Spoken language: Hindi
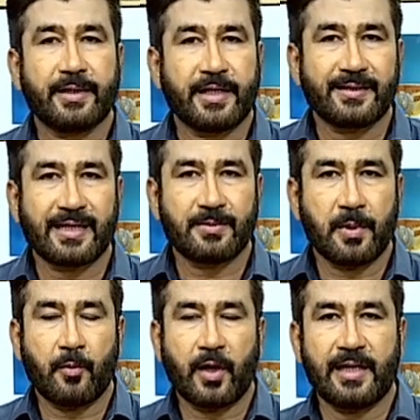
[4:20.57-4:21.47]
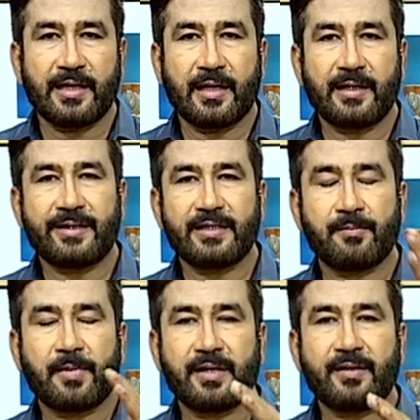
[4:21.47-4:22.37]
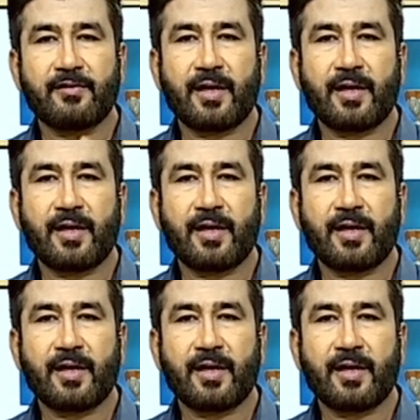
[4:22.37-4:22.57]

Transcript: तेज आंच पे बॉइलिंग तो आने दे जब पानी